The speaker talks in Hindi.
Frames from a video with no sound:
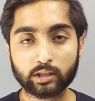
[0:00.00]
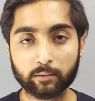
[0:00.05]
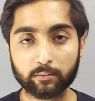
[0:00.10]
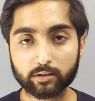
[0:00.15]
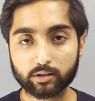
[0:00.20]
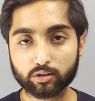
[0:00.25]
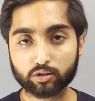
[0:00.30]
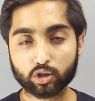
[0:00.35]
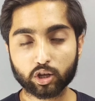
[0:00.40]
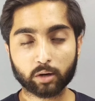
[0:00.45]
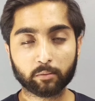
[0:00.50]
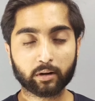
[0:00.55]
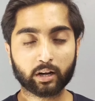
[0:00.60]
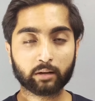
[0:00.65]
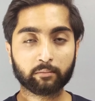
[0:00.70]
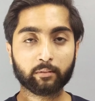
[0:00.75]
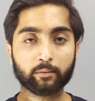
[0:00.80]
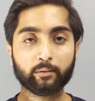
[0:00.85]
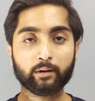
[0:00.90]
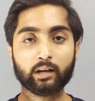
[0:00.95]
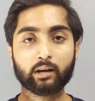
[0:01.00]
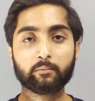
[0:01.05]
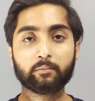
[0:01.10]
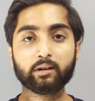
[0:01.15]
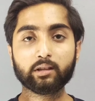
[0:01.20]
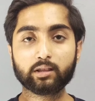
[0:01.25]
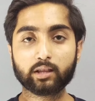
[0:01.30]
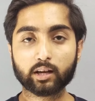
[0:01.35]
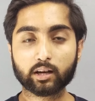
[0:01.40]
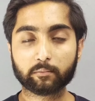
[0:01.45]
जितना भी चीज़ों के बारे में मैंने अभी
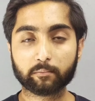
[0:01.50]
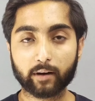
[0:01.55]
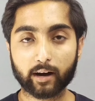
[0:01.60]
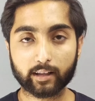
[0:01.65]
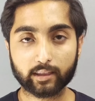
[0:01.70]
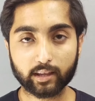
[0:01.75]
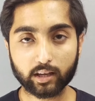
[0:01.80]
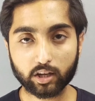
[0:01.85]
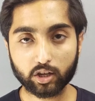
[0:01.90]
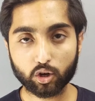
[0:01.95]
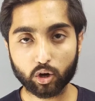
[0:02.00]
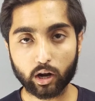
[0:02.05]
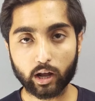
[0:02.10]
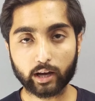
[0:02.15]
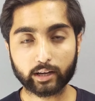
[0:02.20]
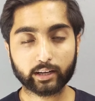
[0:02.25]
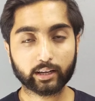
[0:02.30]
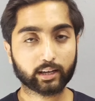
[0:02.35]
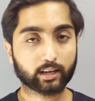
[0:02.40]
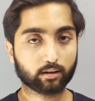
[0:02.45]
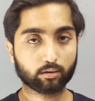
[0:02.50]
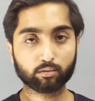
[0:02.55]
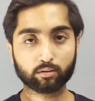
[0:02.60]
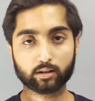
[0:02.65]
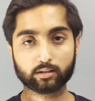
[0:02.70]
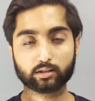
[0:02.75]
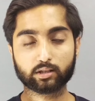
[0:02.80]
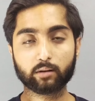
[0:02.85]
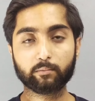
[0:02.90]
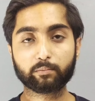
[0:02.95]
तक बातें की और आगे
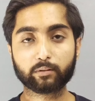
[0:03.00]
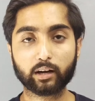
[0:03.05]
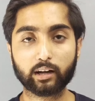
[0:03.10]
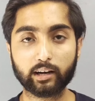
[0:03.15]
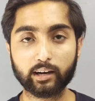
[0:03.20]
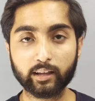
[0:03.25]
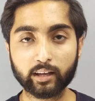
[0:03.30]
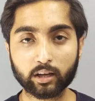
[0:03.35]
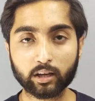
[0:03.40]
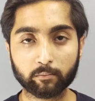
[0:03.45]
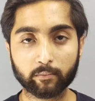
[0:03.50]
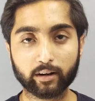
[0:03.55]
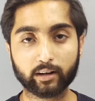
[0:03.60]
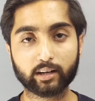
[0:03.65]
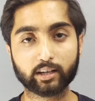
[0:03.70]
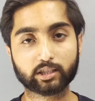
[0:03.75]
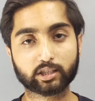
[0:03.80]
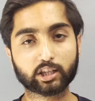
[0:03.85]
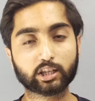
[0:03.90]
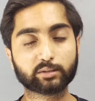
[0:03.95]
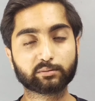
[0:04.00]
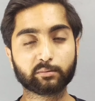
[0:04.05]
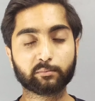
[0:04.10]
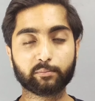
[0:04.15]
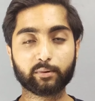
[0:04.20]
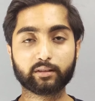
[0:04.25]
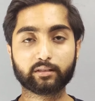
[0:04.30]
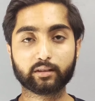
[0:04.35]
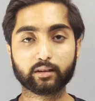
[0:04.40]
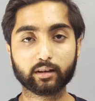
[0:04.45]
करूँगा सबका लिंक मैं डिस्क्रिप्शन
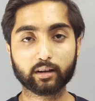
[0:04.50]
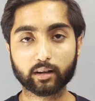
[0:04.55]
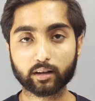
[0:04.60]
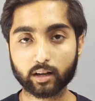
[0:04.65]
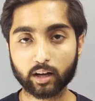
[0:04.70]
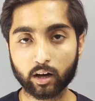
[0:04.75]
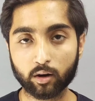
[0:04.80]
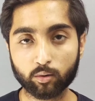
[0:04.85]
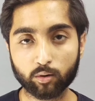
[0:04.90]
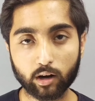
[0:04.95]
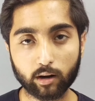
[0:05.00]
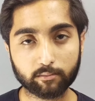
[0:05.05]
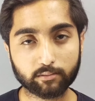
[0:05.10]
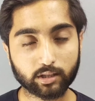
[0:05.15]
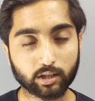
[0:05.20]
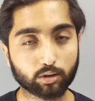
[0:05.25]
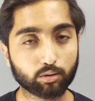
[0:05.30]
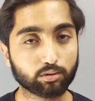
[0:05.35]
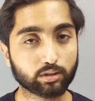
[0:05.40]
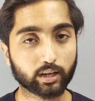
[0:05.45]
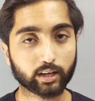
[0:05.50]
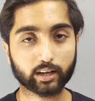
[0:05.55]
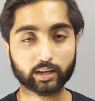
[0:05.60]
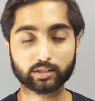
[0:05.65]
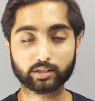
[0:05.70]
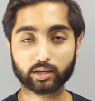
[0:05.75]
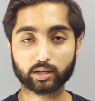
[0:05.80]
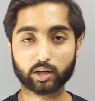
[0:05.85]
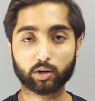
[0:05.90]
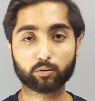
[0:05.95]
पर दे रखा हूँ आप ज़रूर जाके
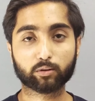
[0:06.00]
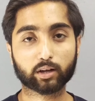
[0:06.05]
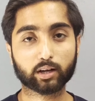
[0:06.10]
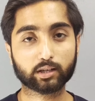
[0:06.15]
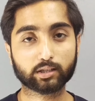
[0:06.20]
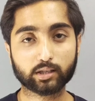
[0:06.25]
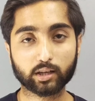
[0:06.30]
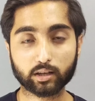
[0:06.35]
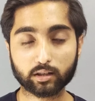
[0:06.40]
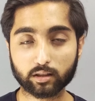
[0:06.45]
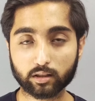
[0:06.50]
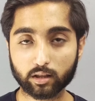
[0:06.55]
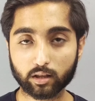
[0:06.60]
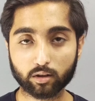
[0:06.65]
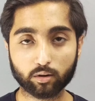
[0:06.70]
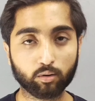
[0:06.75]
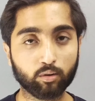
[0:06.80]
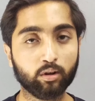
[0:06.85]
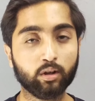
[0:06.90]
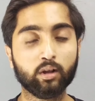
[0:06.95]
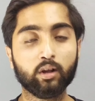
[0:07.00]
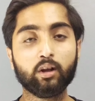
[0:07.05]
चेकआउट कर सकते हो